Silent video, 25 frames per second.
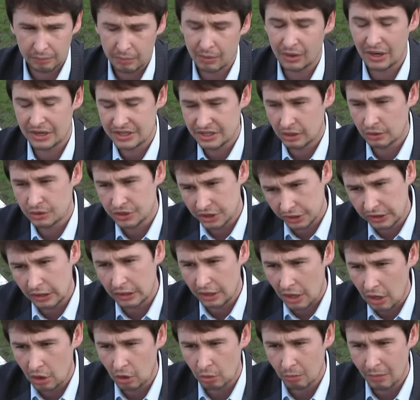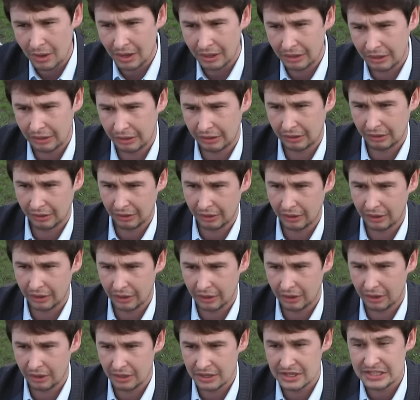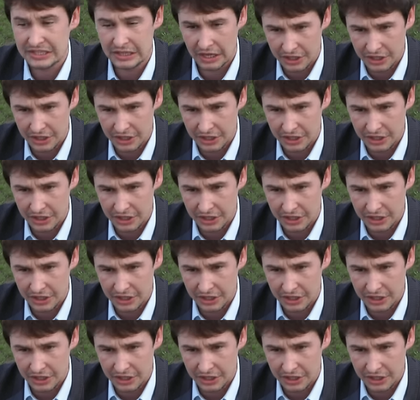pokazało, że trener Rumak e,